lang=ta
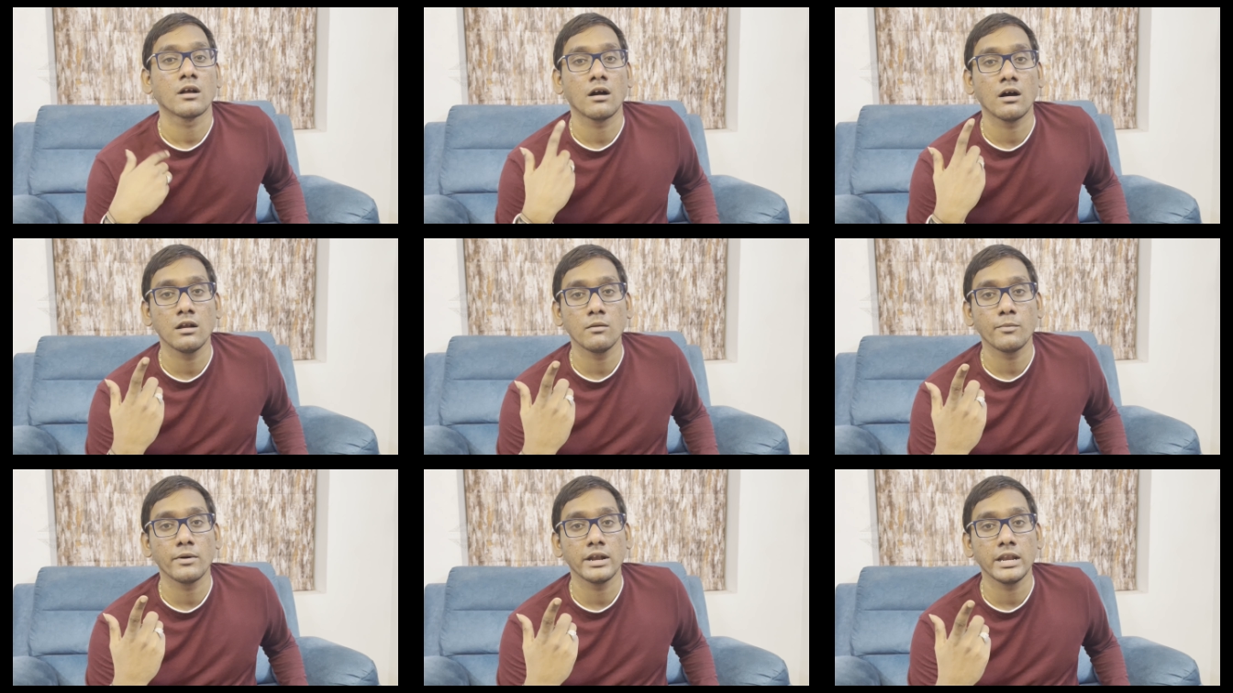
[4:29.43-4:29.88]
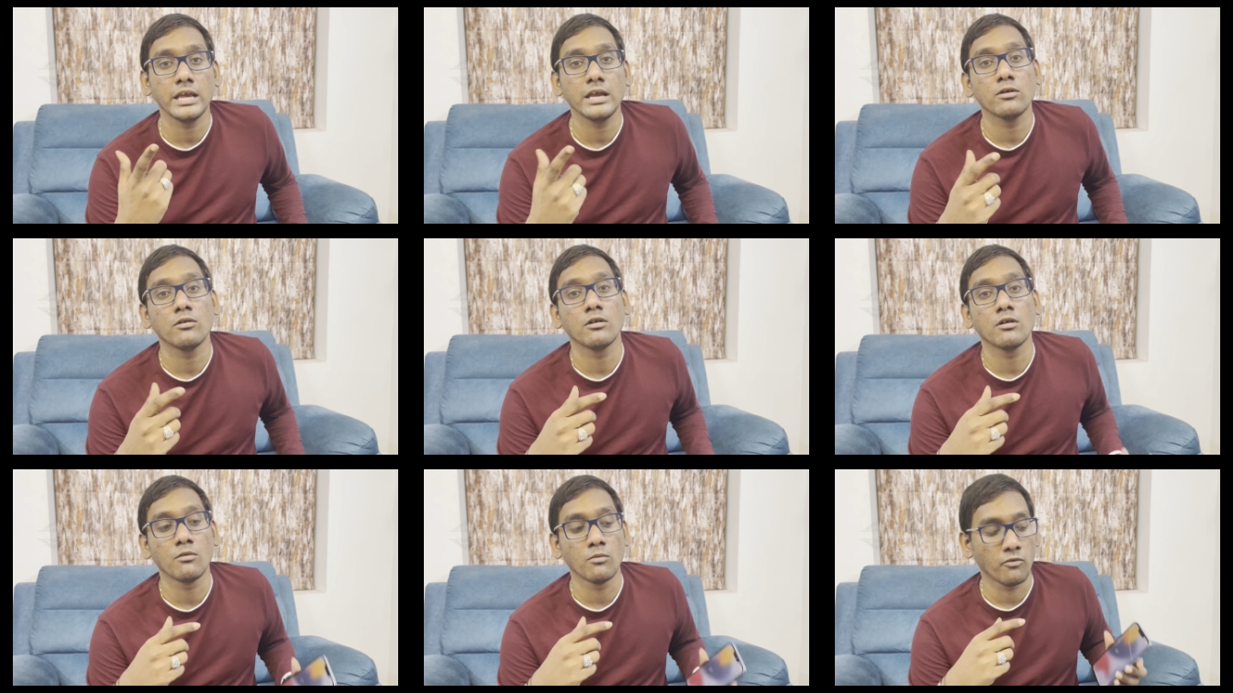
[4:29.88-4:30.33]
கால் பண்ணி
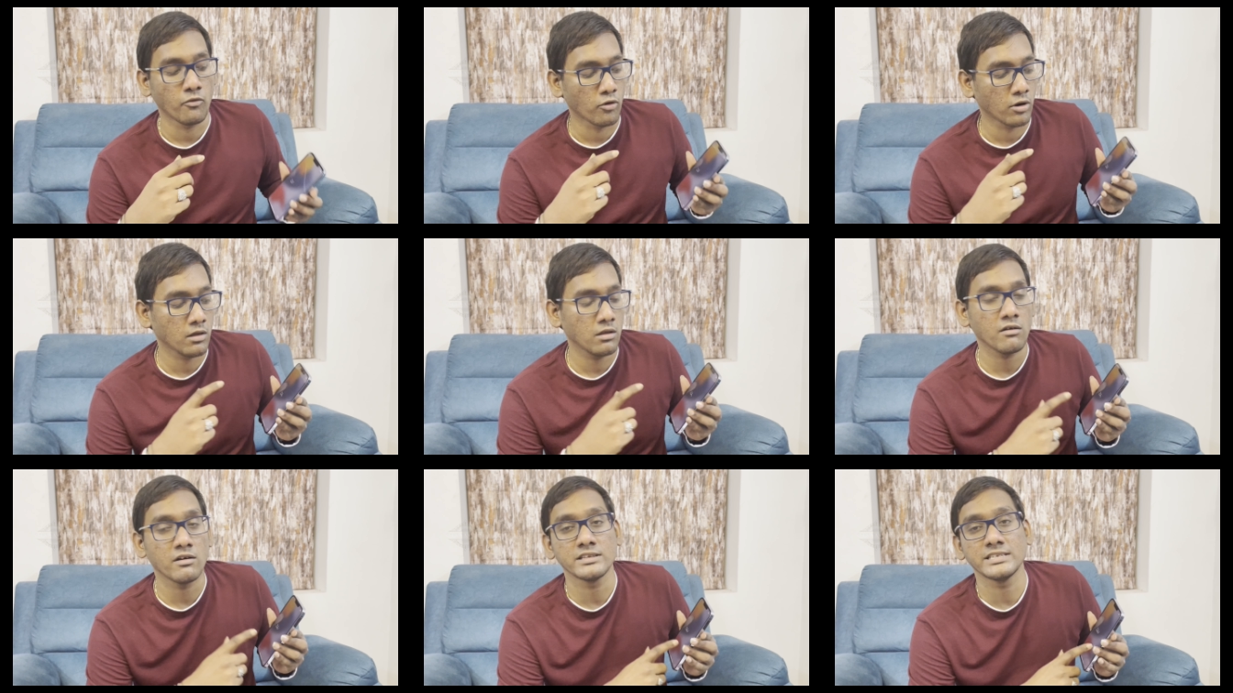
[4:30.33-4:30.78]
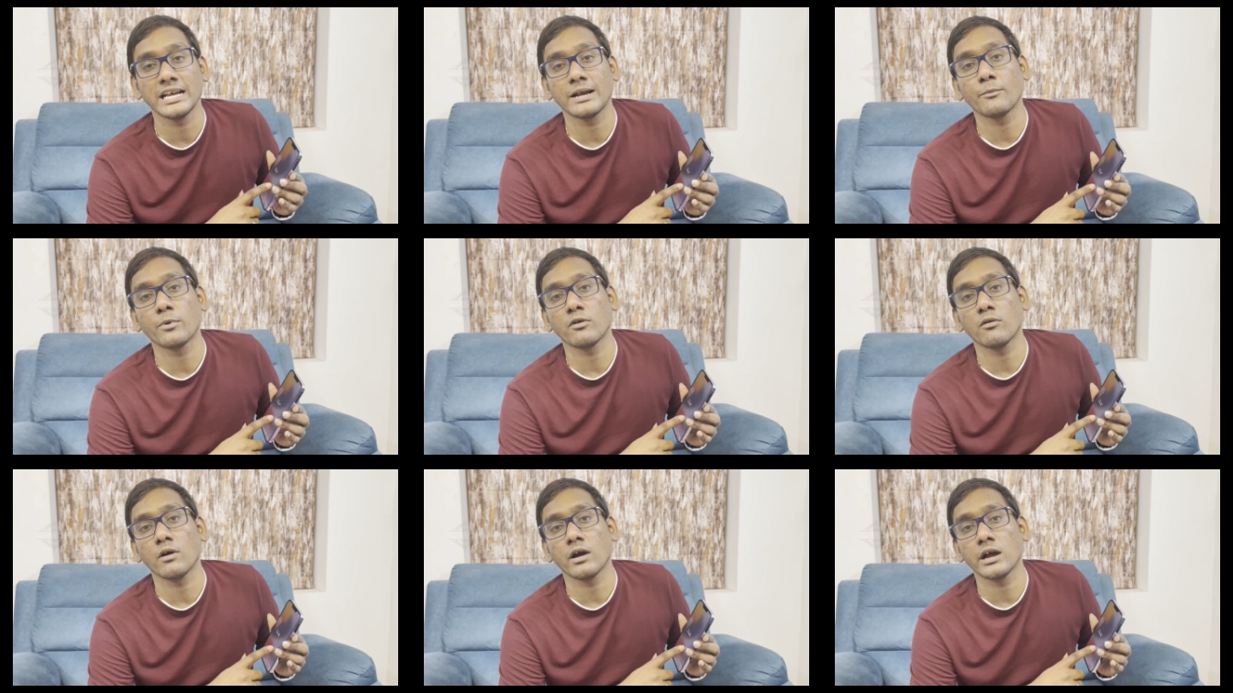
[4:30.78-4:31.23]
உங்கள் ஃபோனை அவங்க
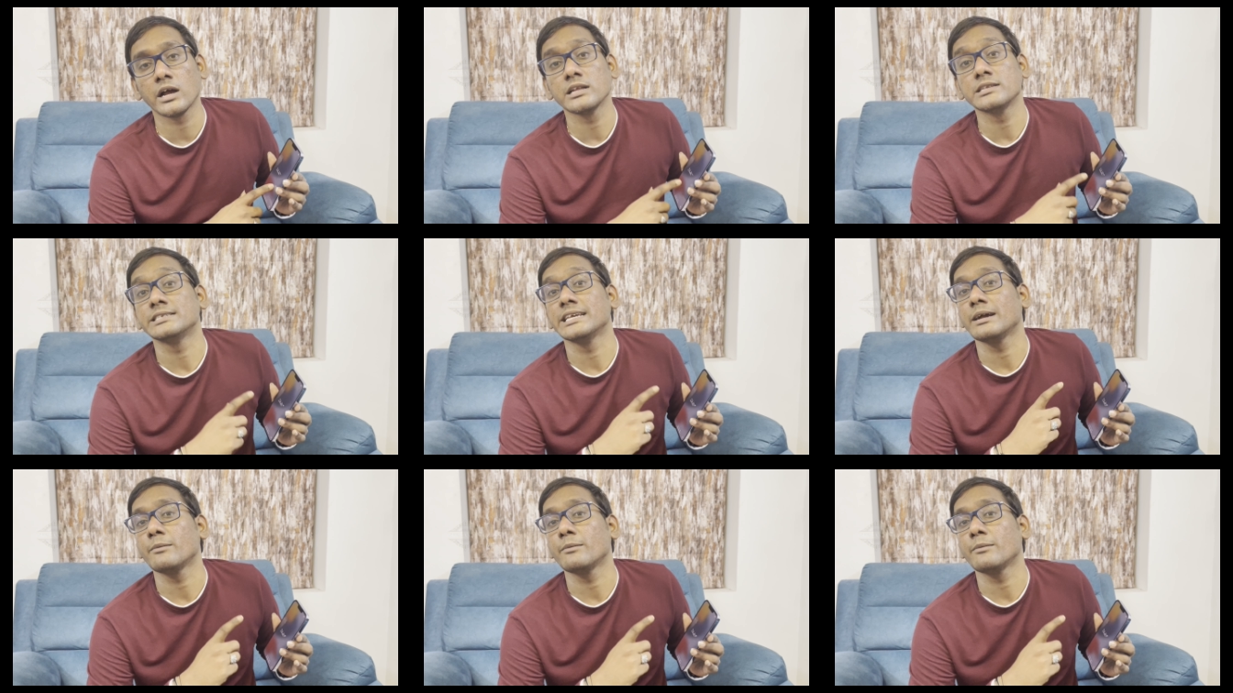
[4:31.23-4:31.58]
செக் பண்ணுவாங்க